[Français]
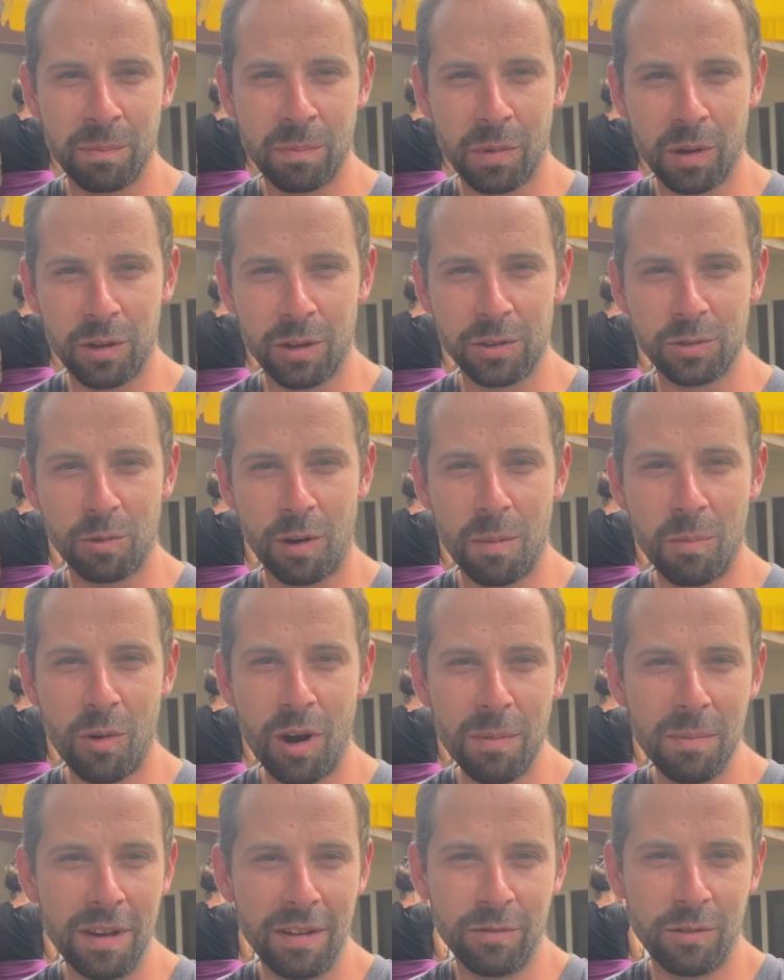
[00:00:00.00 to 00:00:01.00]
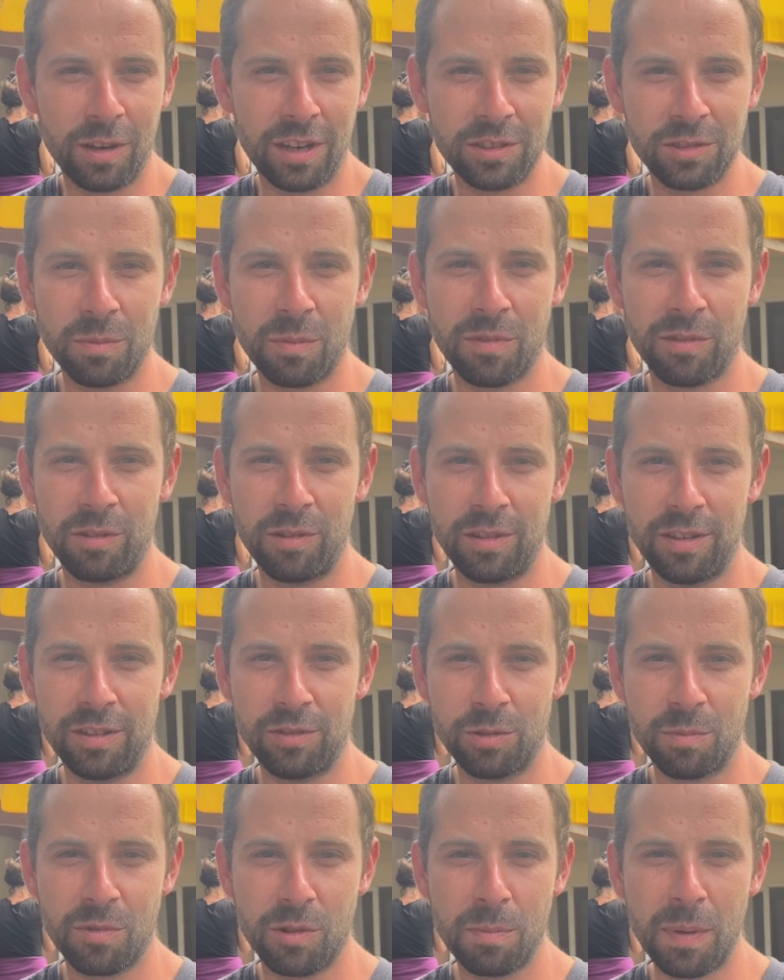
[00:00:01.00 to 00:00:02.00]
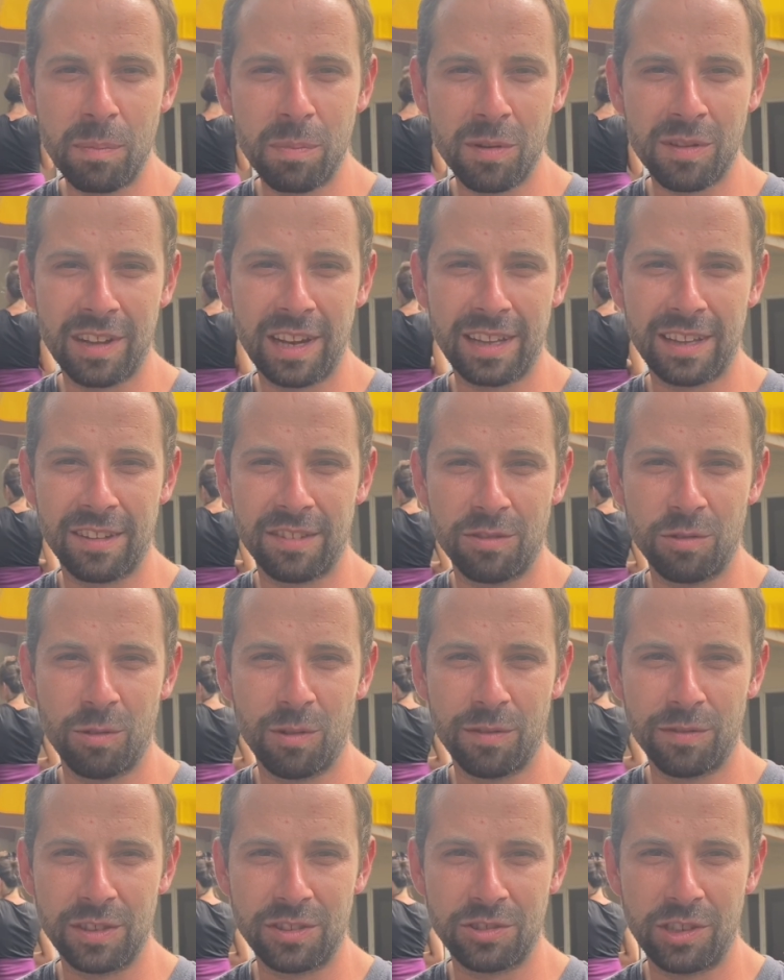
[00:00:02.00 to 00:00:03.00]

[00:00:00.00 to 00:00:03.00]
pendant trois mois, ben voilà, je me suis je me suis pas posé la question en fait,